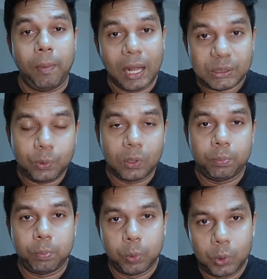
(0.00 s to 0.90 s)
பாஸ்போர்ட்
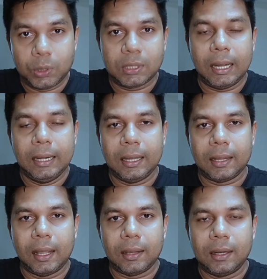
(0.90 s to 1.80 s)
புதுசாக
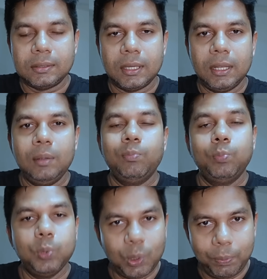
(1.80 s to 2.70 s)
எடுக்கிறதா இருந்தாலும் சரி
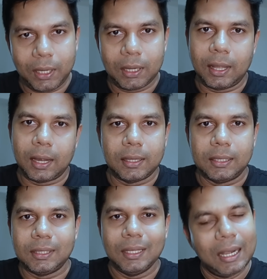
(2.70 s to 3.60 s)
புதுப்பிக்கிறதா இருந்தாலும் சரி